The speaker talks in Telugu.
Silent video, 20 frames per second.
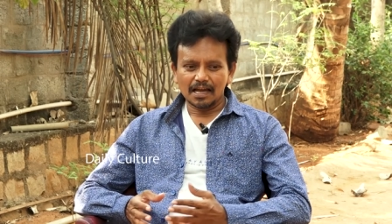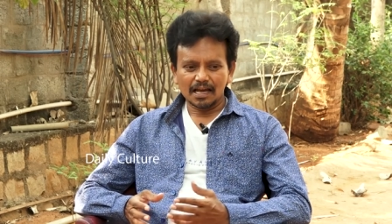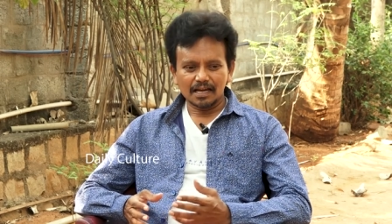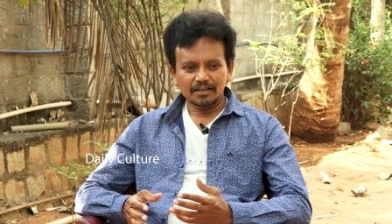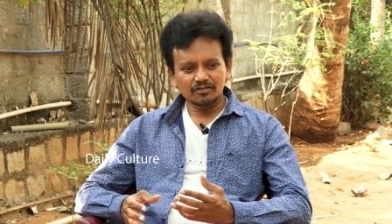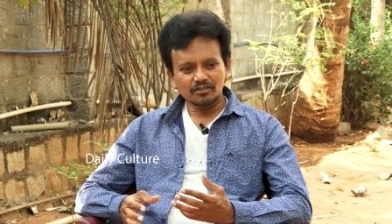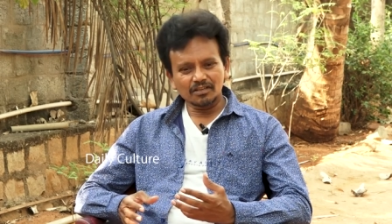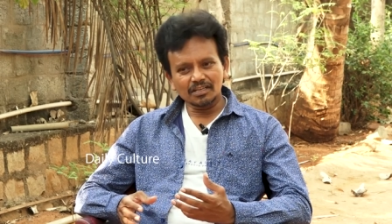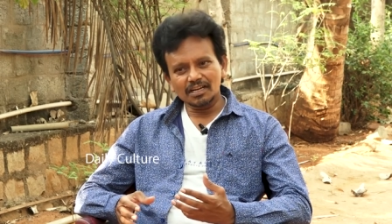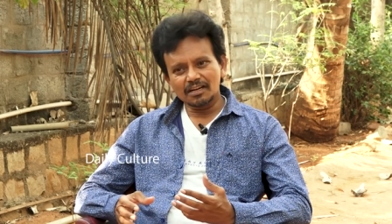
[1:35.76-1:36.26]

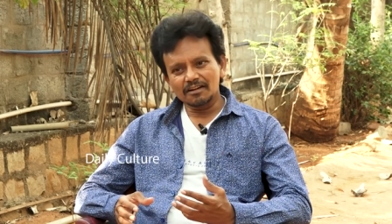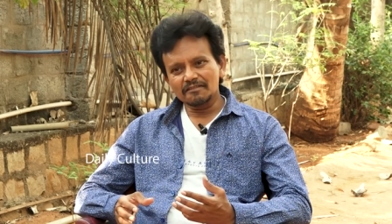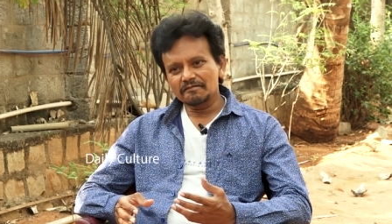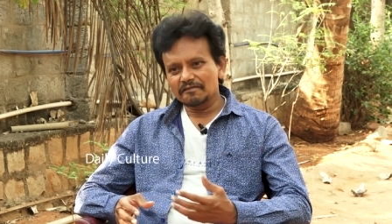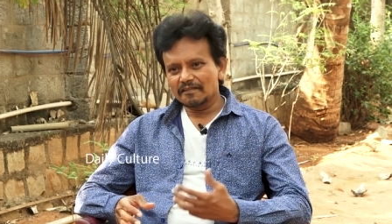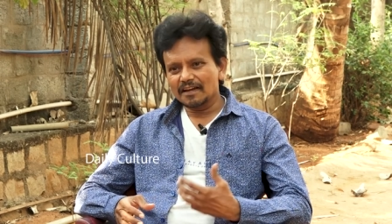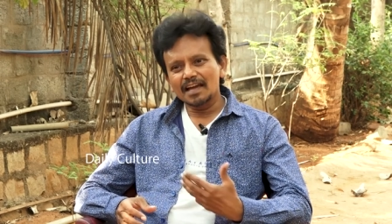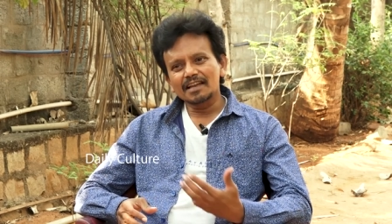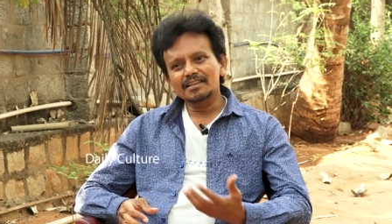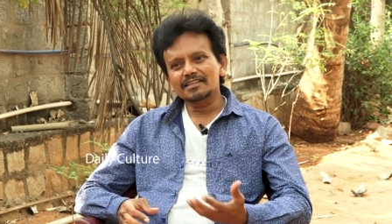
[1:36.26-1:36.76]
యాక్చువల్గా
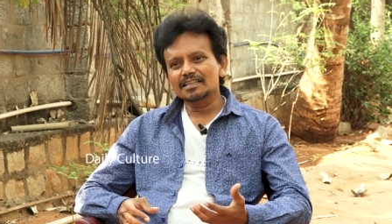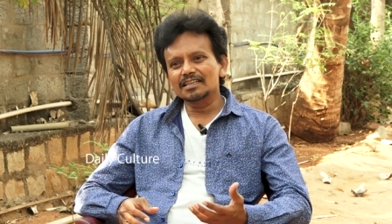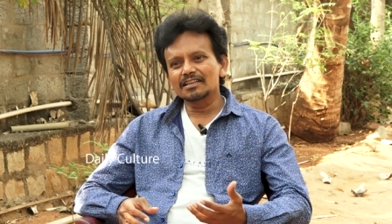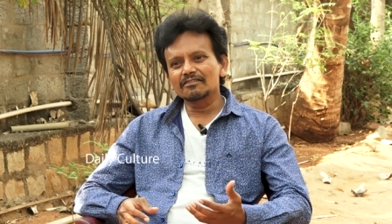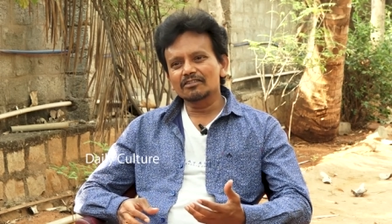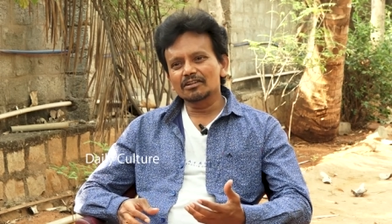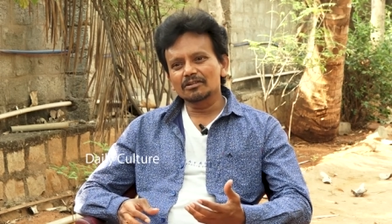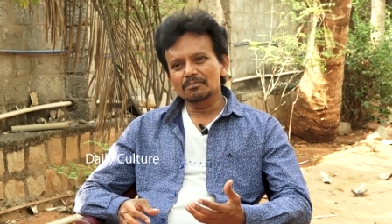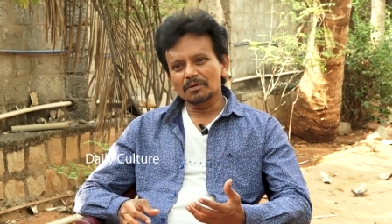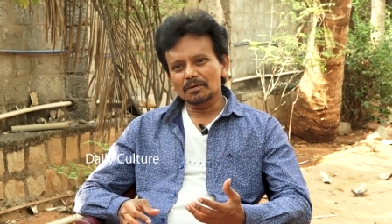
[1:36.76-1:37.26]
ఫ్యాన్స్
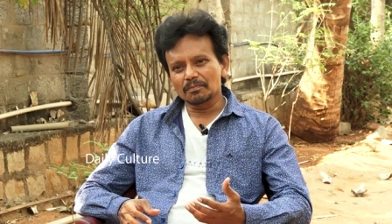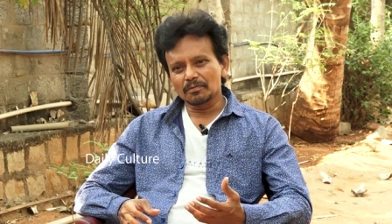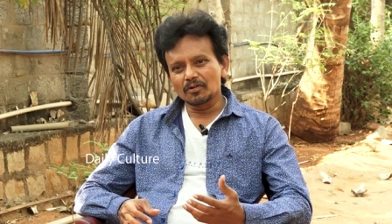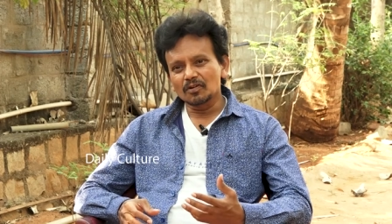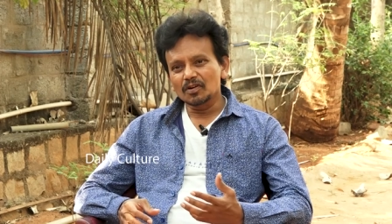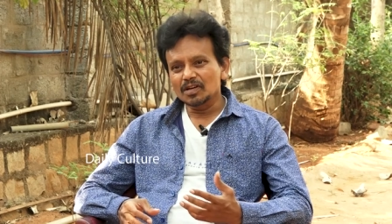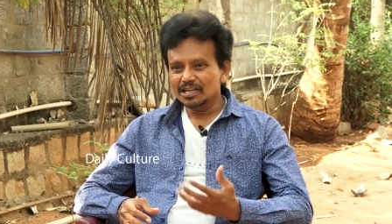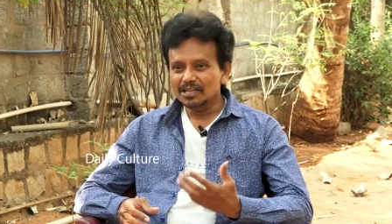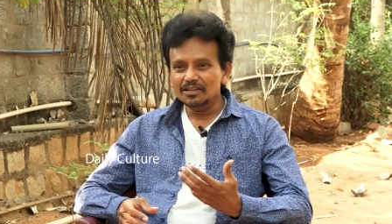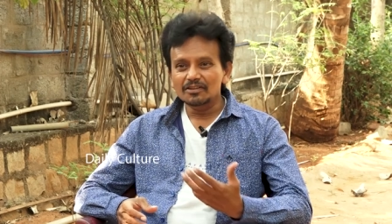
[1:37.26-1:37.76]
అనేవాళ్ళు పాపం
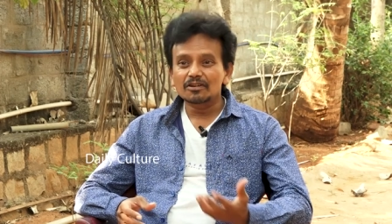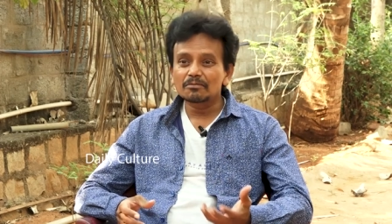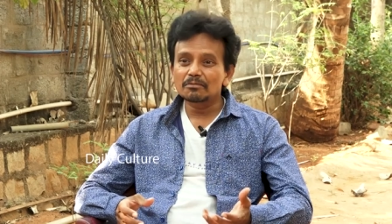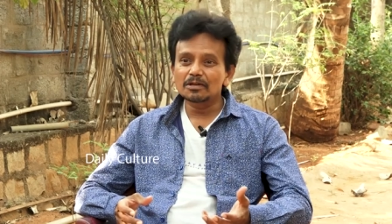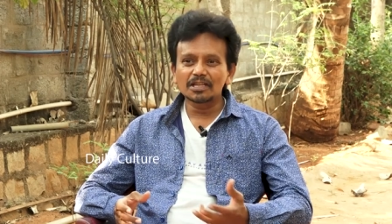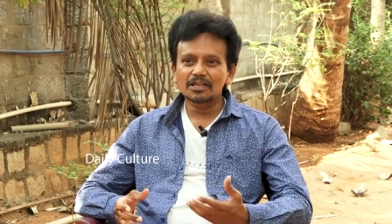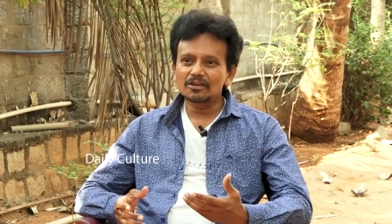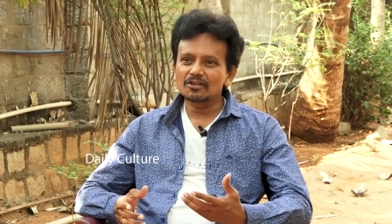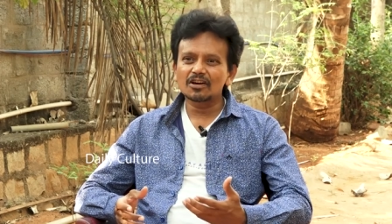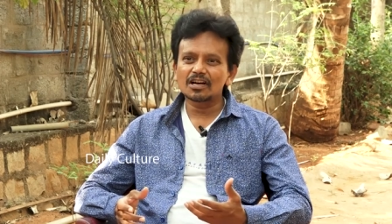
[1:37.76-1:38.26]
హీరో
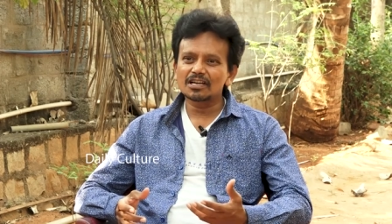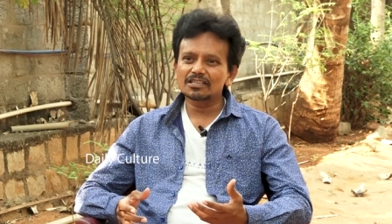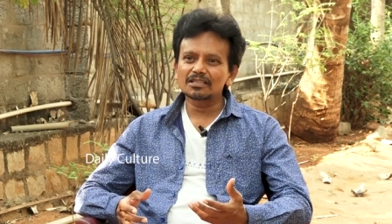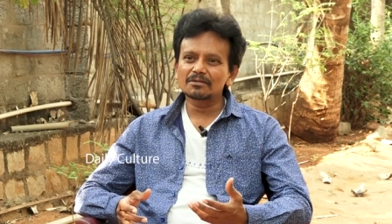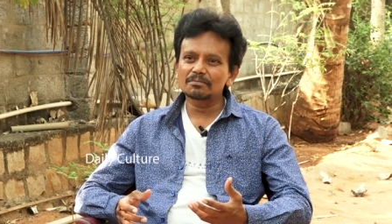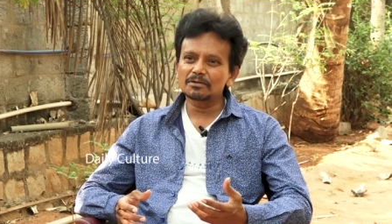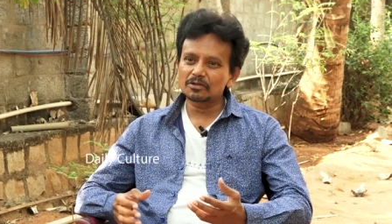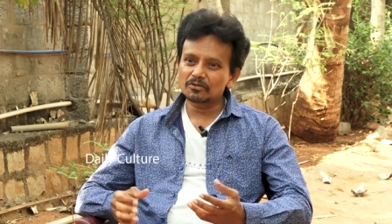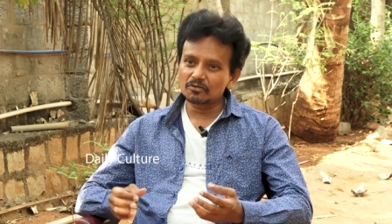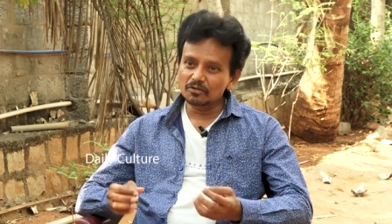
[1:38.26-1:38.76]
మీద ఎన్నో
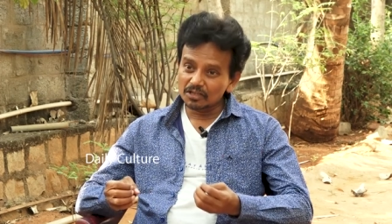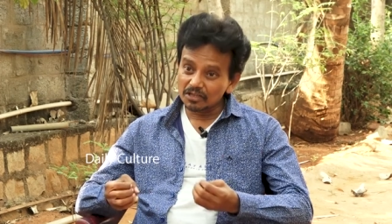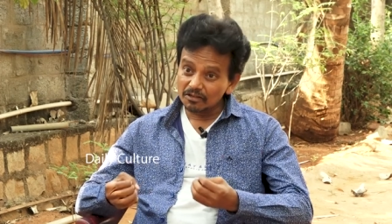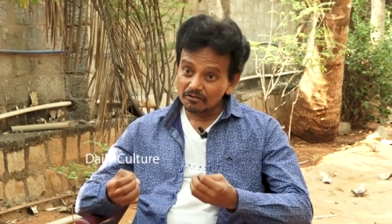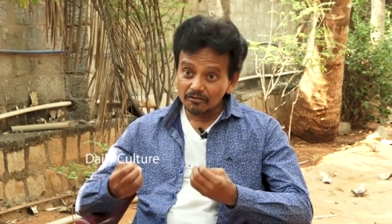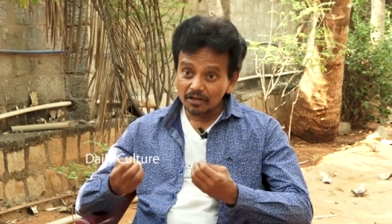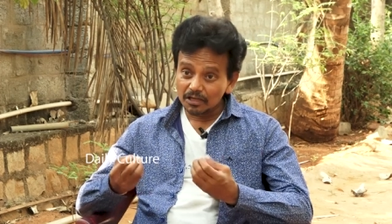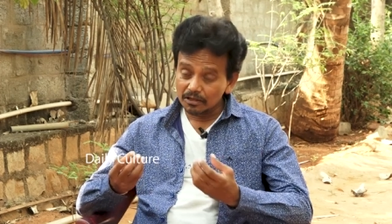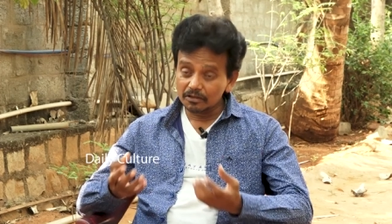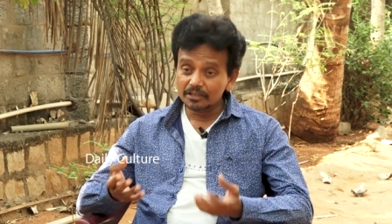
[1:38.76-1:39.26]
ఆశలు పెట్టుకుంటారు
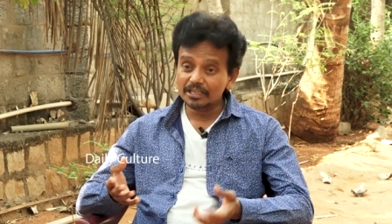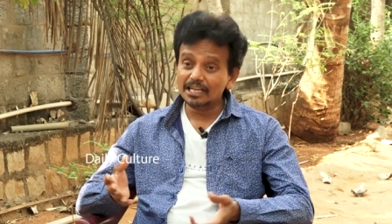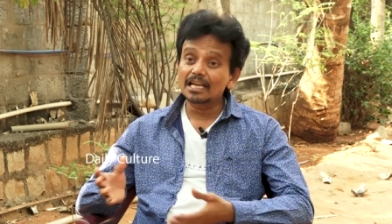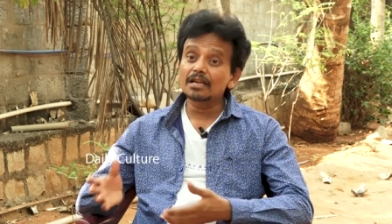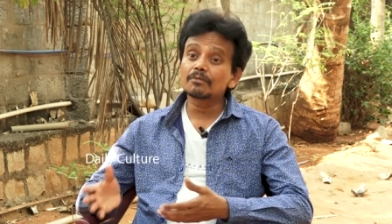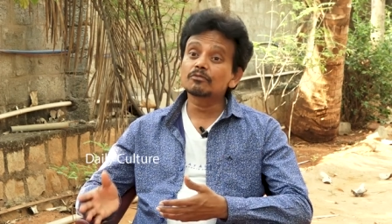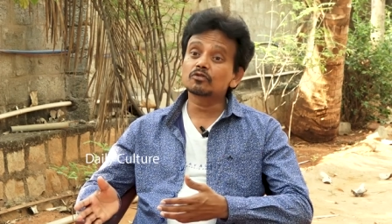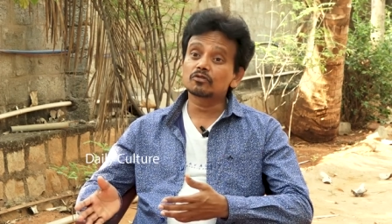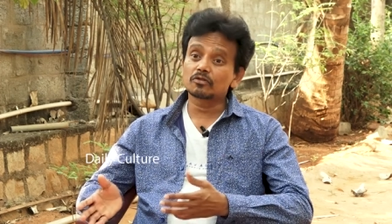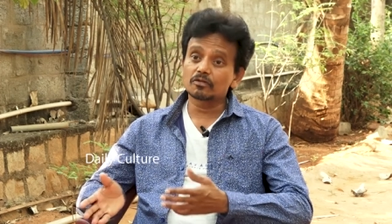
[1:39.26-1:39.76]
వాళ్ళు
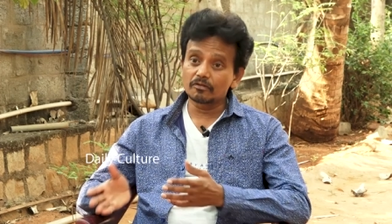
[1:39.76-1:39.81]
టైం